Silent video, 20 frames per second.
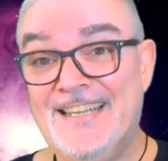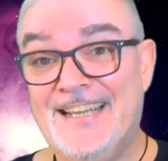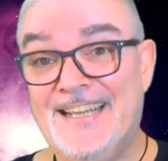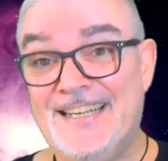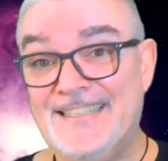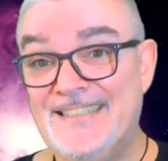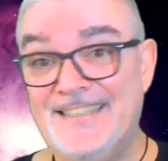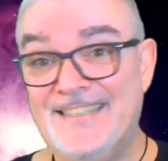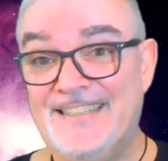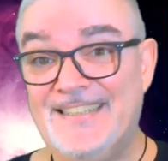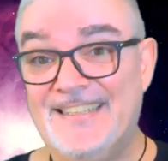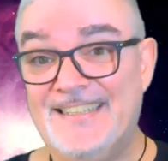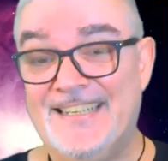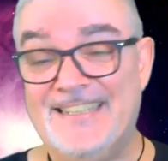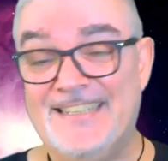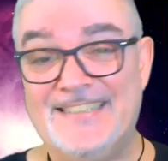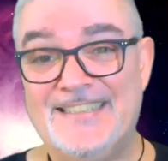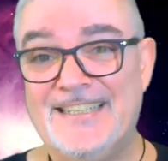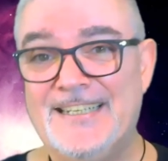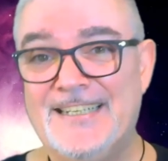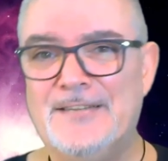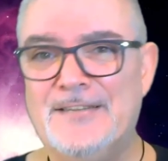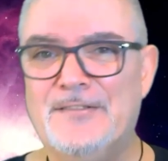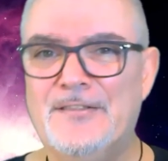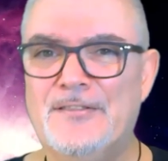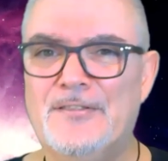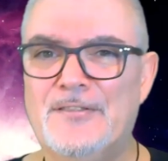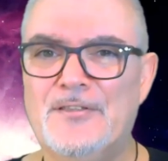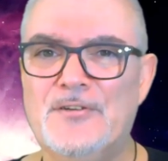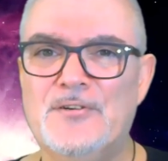Es decir, en este
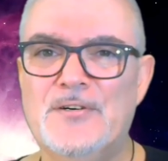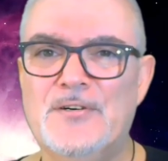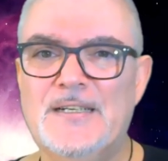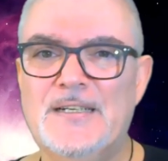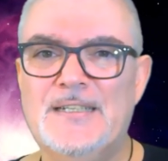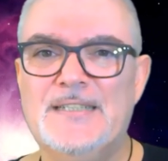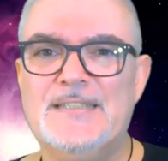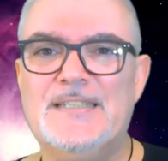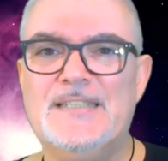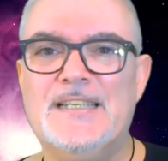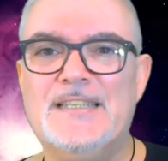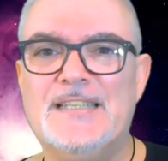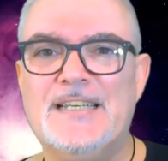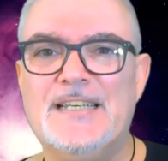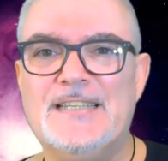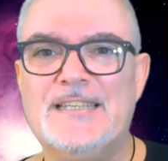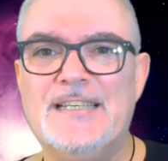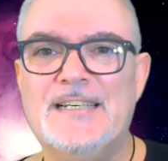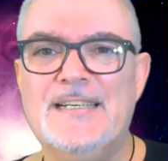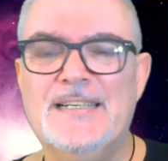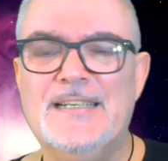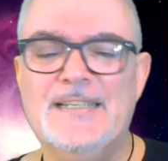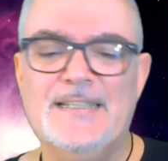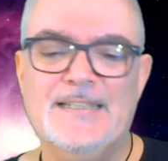ejercicio se trata